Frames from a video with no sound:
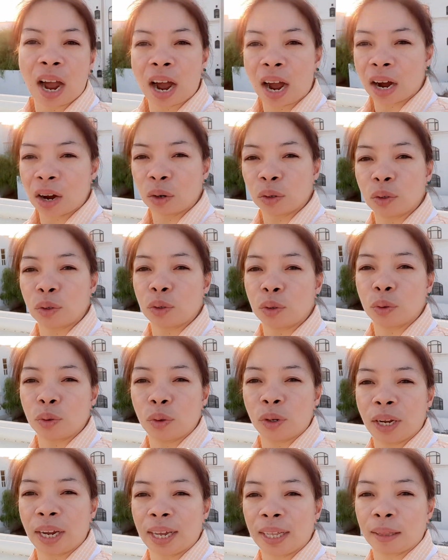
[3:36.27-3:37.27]
how to
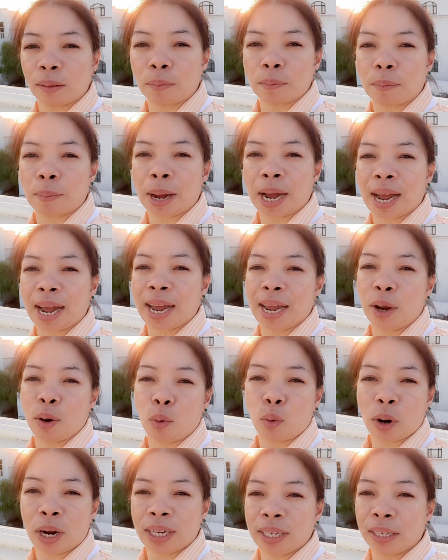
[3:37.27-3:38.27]
get my
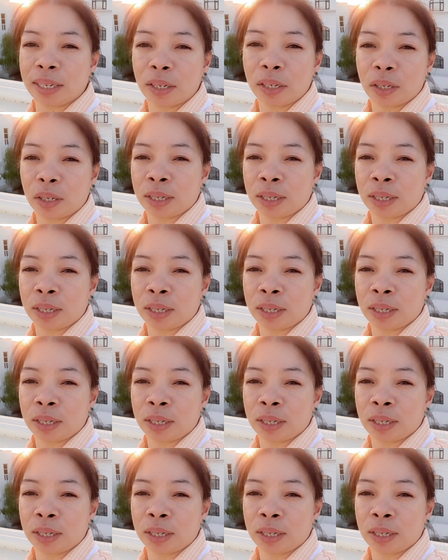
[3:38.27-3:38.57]
1,000